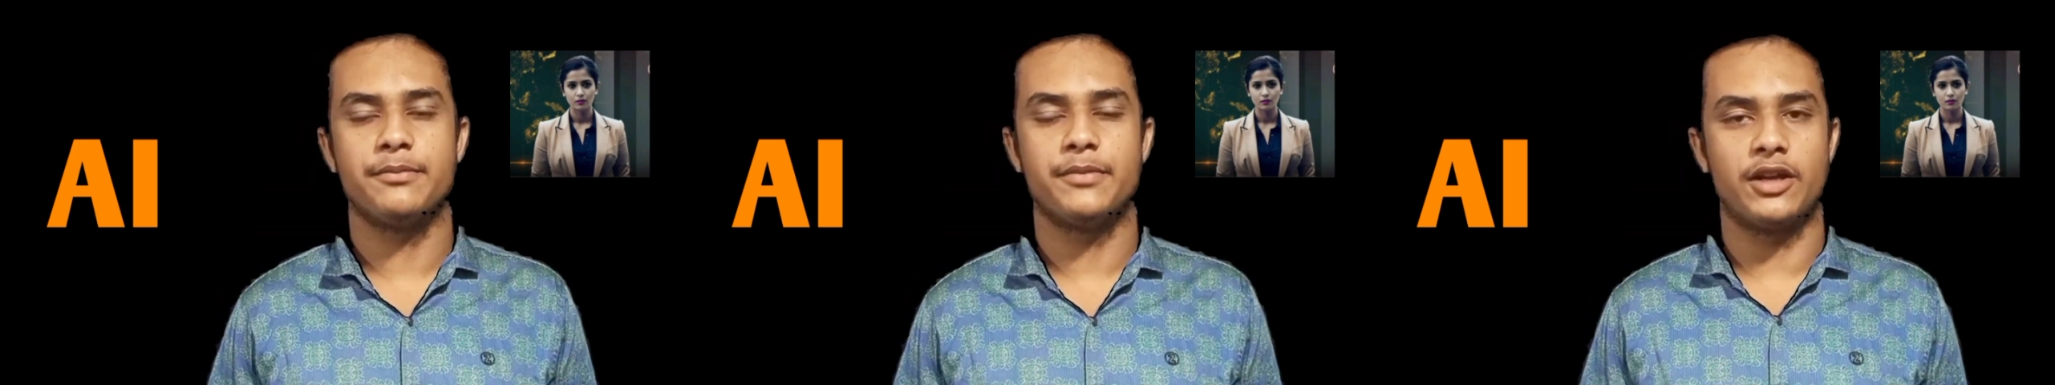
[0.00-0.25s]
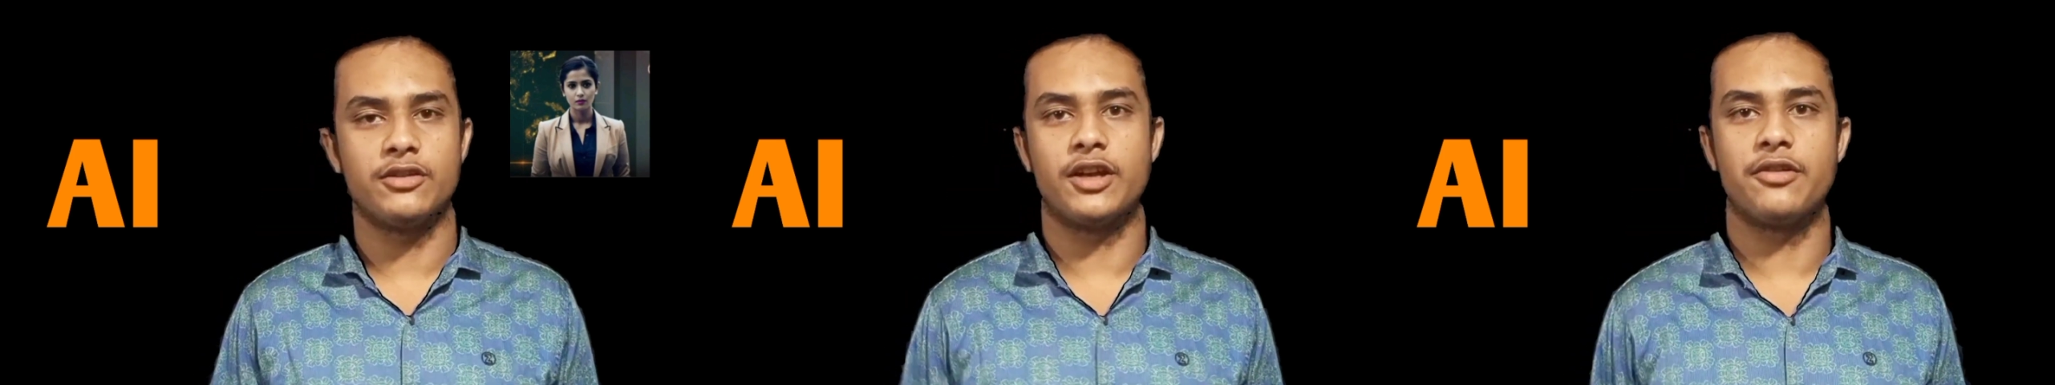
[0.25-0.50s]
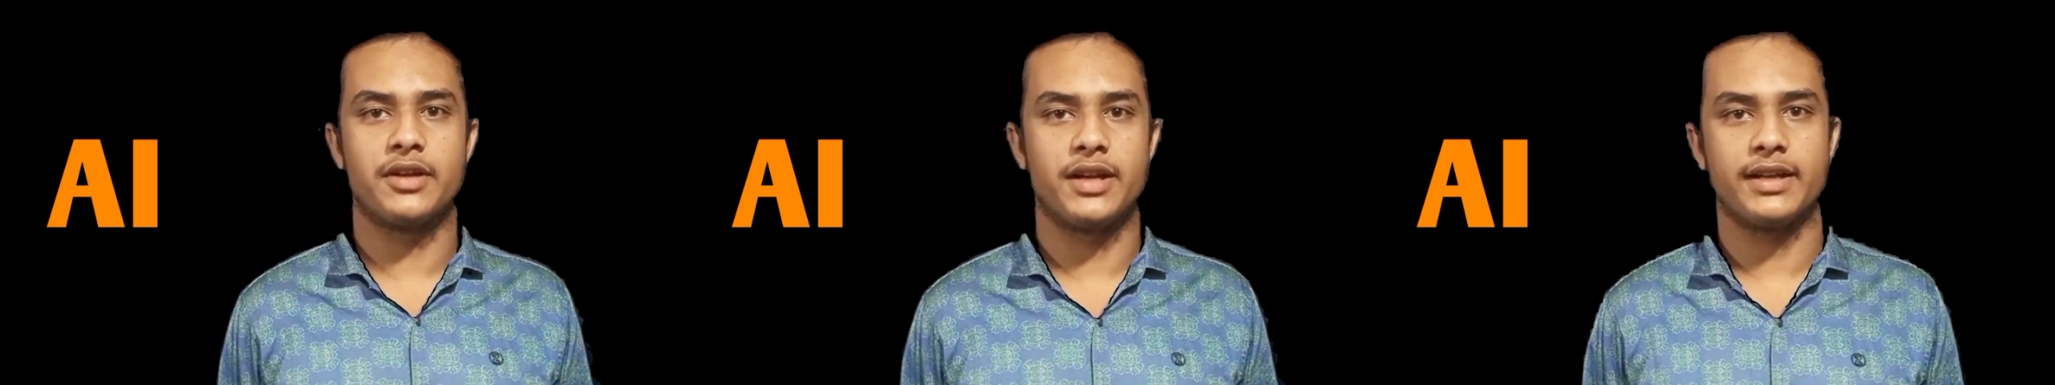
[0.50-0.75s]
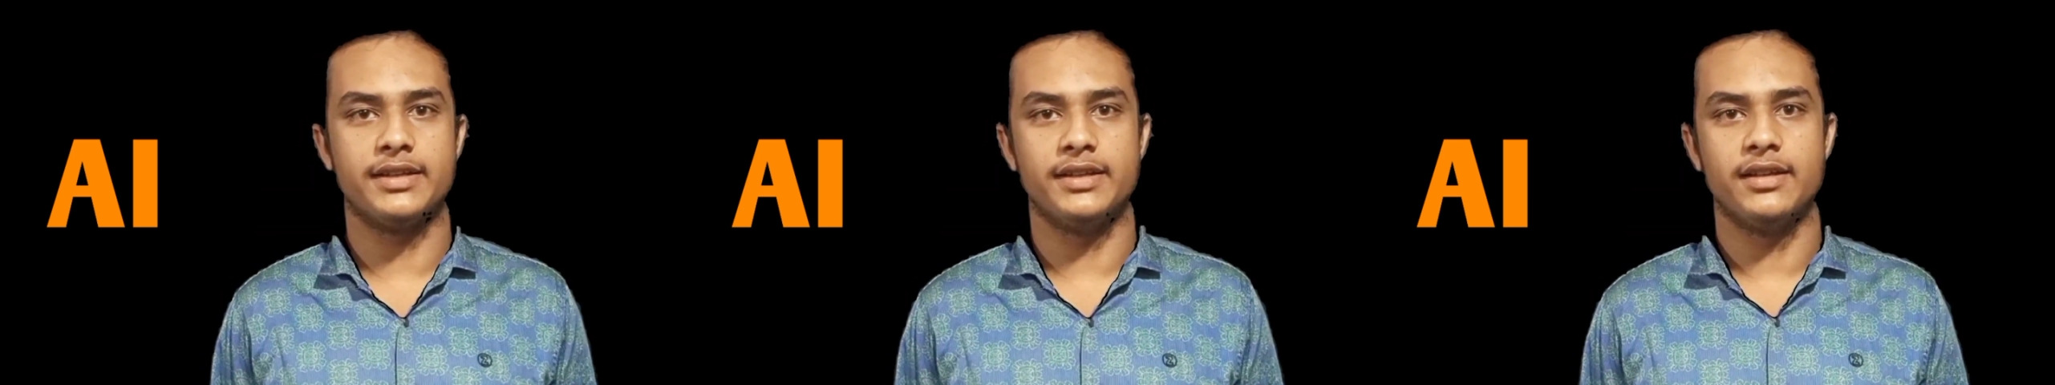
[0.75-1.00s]
ভালো ধারণা
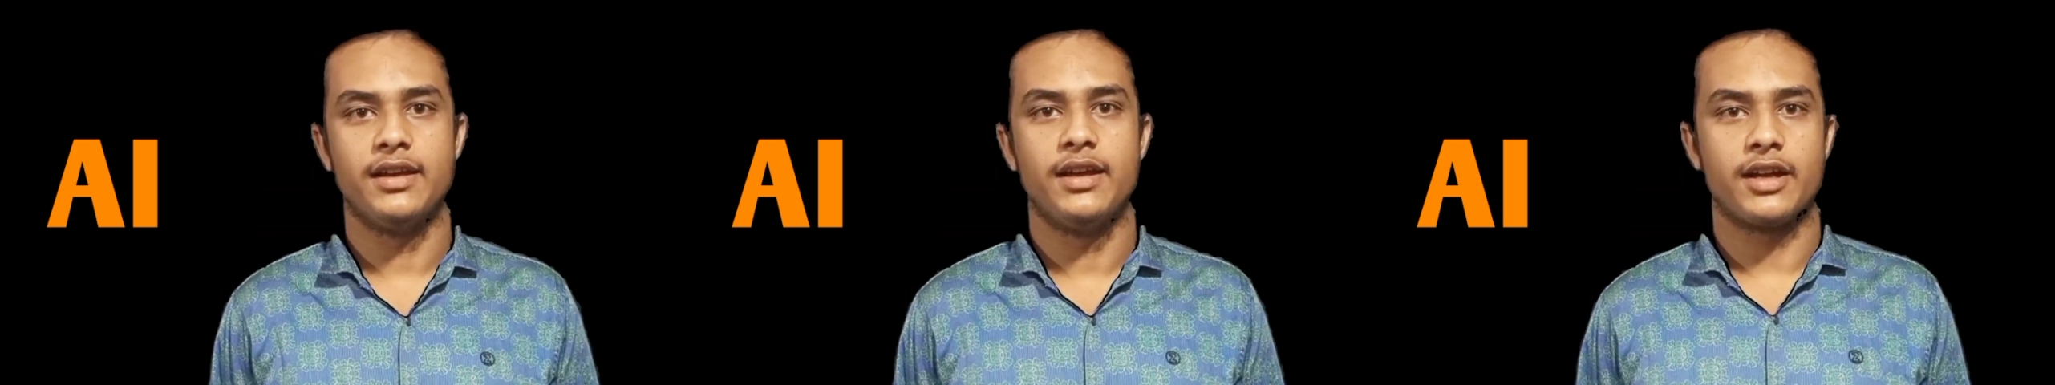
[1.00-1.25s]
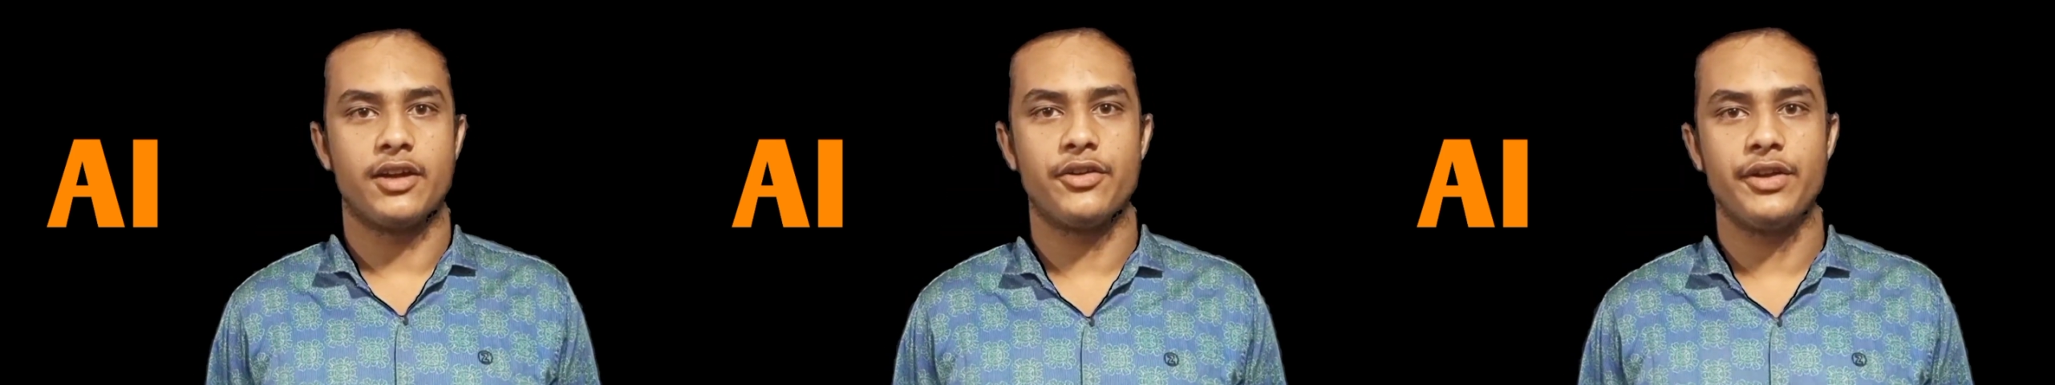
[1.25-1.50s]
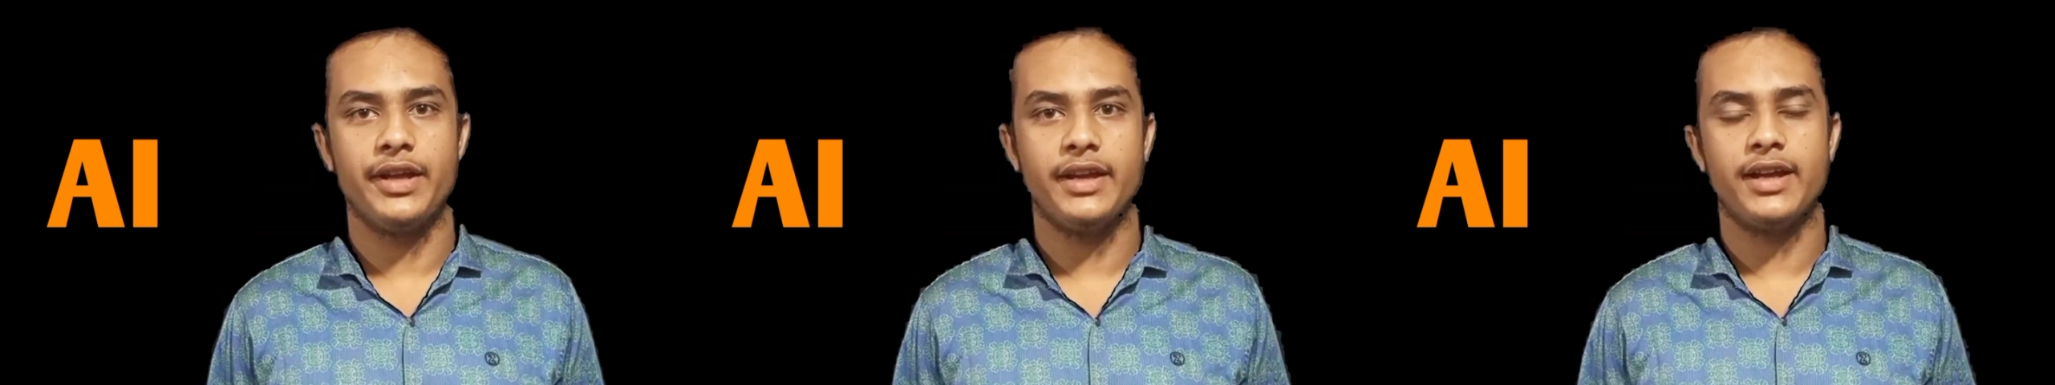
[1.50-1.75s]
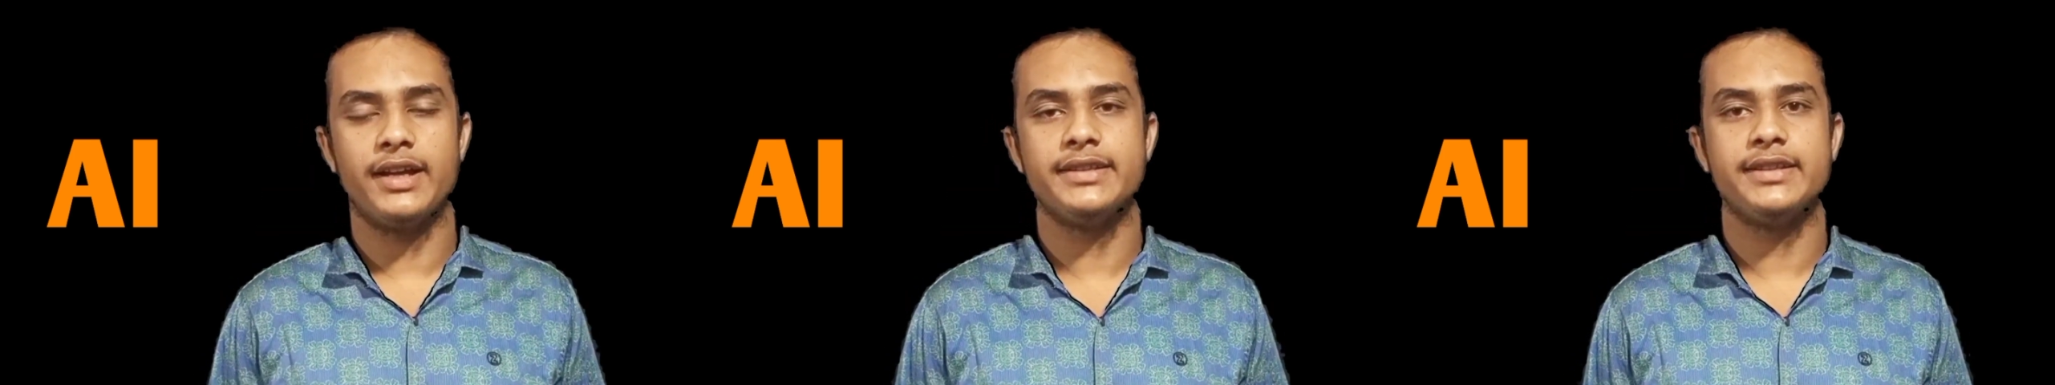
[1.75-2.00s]
রাখি কারণ
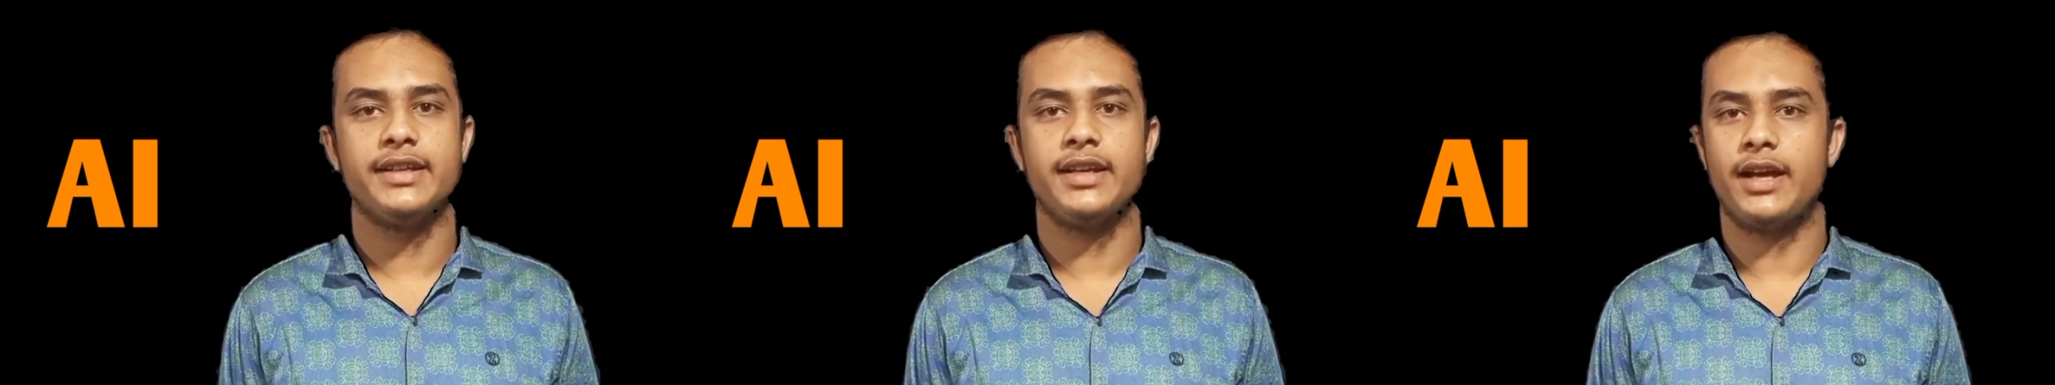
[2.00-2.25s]
এআই দিয়ে